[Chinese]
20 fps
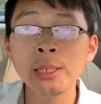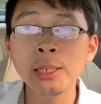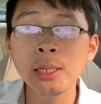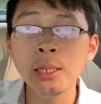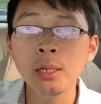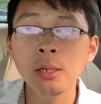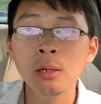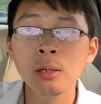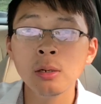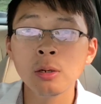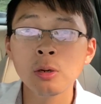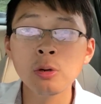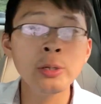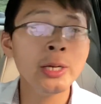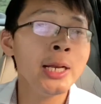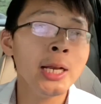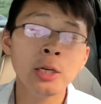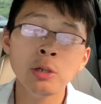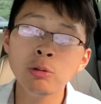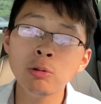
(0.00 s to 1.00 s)
题？共
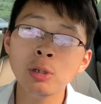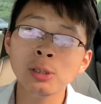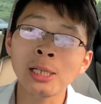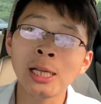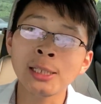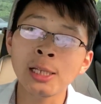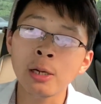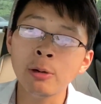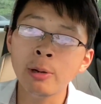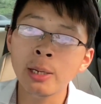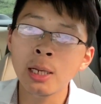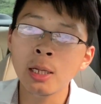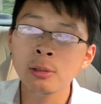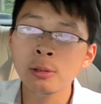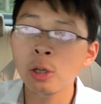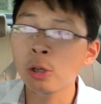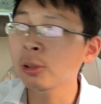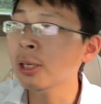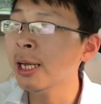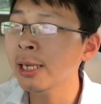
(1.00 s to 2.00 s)
产党如果打台湾呢？
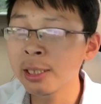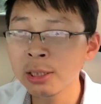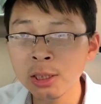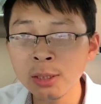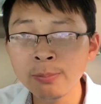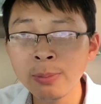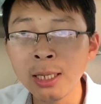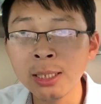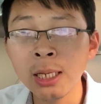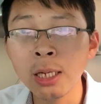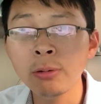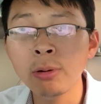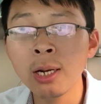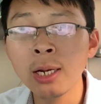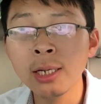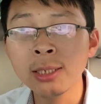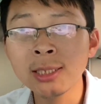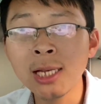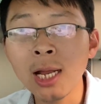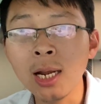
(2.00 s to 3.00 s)
导弹已经把台湾
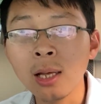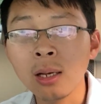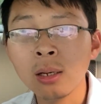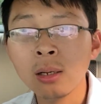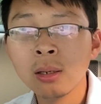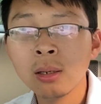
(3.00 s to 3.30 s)
给炸了，